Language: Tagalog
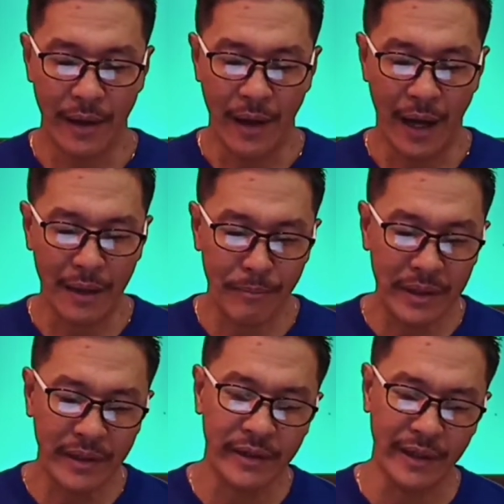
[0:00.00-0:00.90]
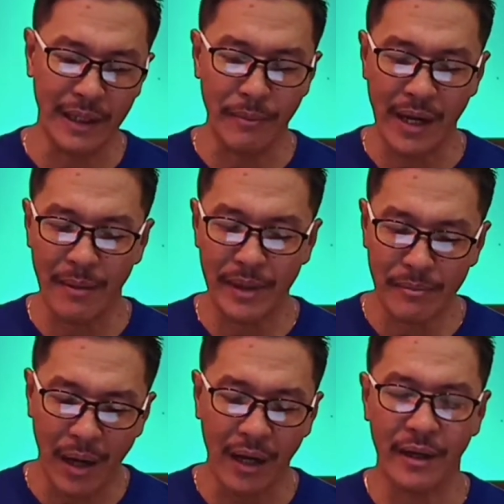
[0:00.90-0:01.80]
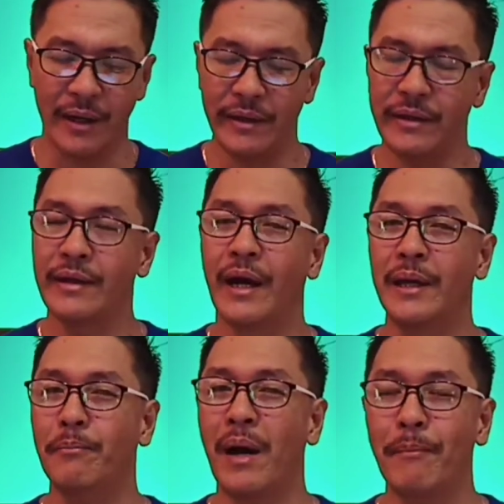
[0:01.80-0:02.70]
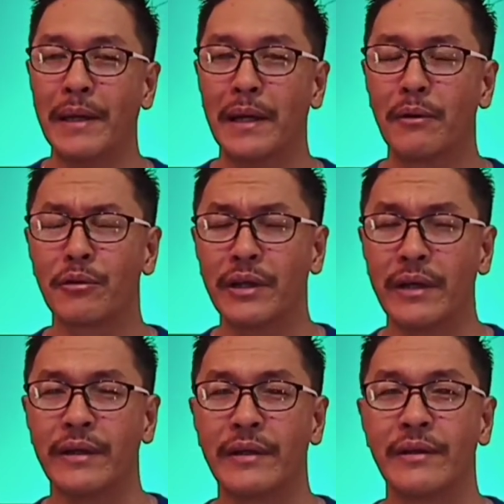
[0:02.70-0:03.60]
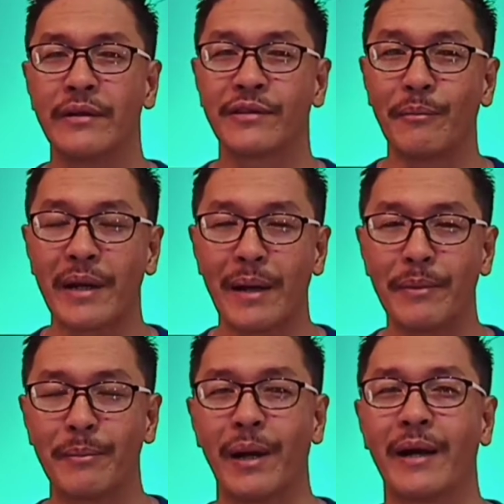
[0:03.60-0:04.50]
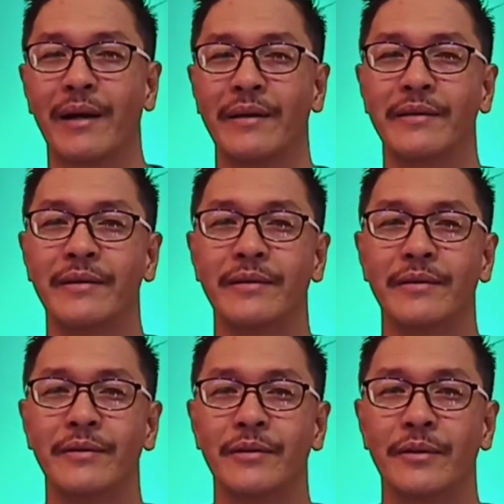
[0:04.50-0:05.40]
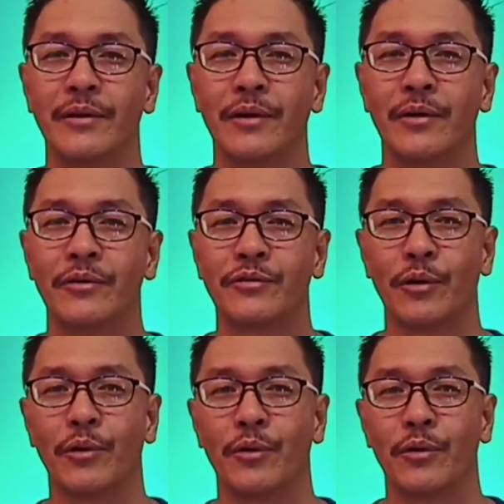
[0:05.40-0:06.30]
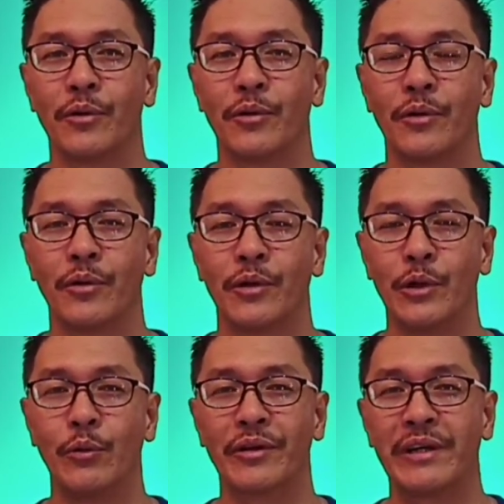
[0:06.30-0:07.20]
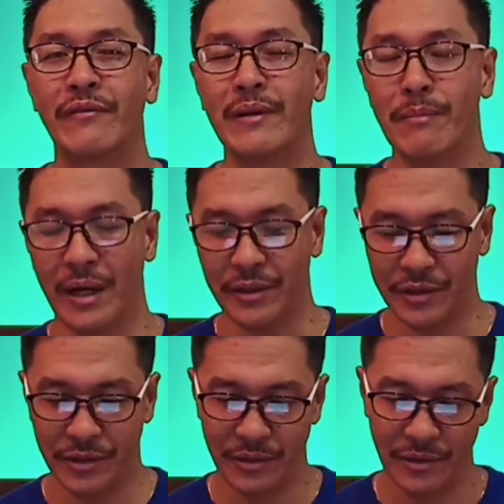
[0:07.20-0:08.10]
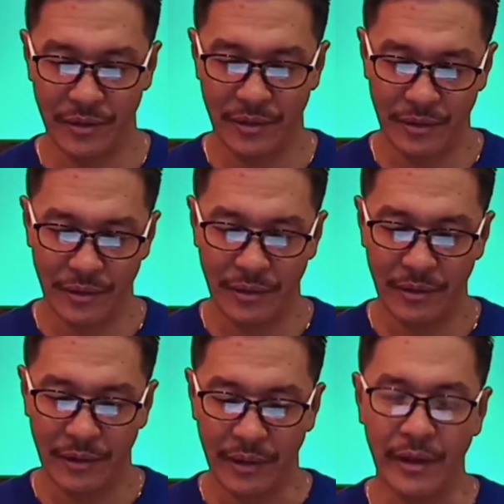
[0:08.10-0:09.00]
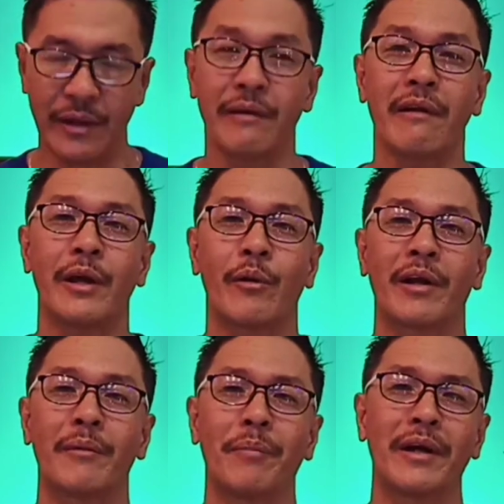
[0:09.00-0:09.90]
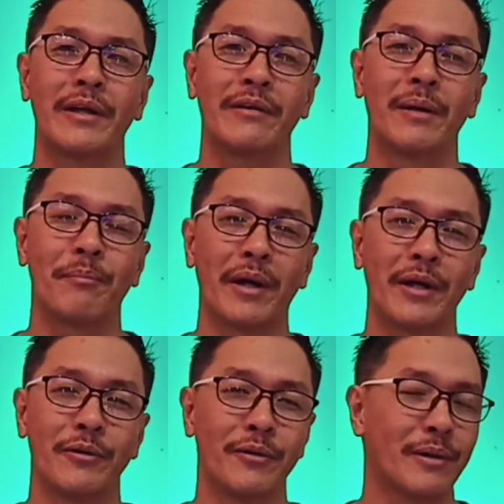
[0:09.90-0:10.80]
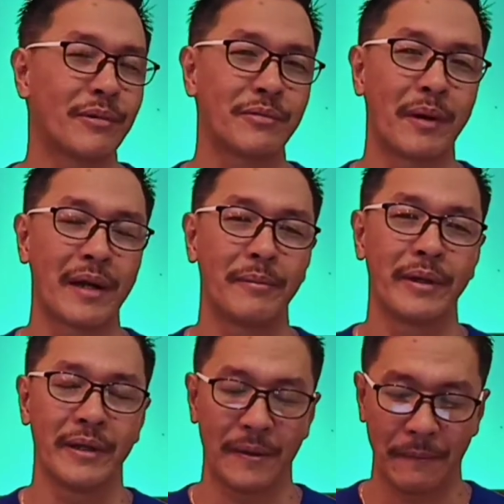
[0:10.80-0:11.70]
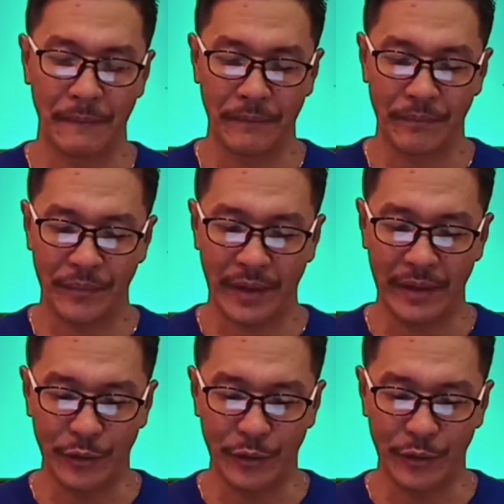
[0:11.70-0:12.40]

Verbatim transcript: Ang binigyan ng maraming bagay ay papanalutin sa maraming bagay. So, you were given much, i required to pang, ng Panginoon ng mas marami. Okay?